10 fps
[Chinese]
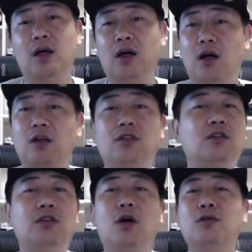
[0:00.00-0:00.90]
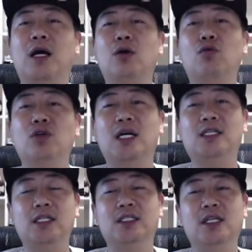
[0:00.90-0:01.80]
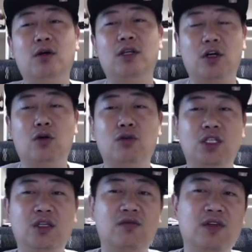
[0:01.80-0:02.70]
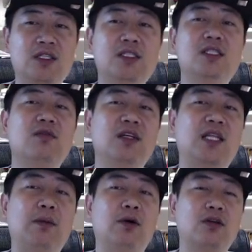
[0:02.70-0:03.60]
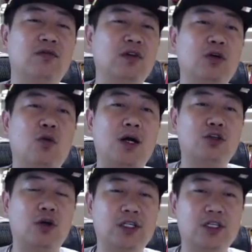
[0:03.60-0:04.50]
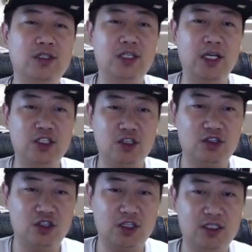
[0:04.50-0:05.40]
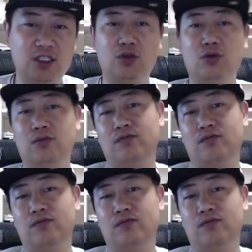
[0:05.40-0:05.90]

而到达国家这一阶段以后，以文字为代表的文化传承也正式的启动。